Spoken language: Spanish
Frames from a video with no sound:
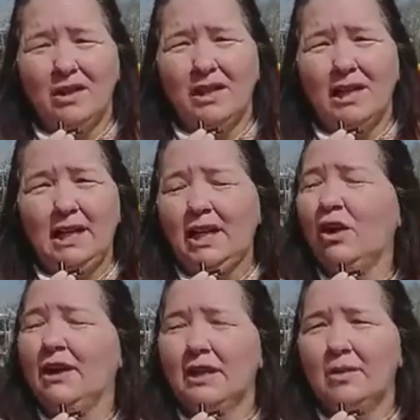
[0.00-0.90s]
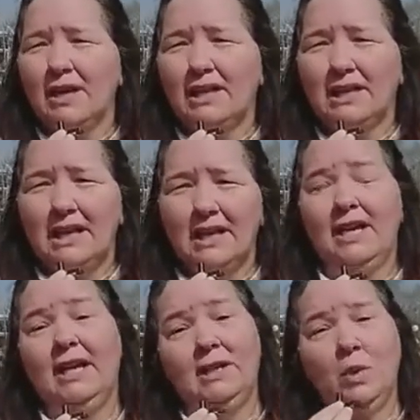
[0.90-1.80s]
y lo que tenemos que hacer
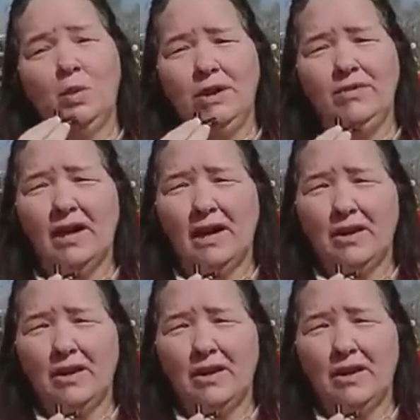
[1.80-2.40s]
es unificarnos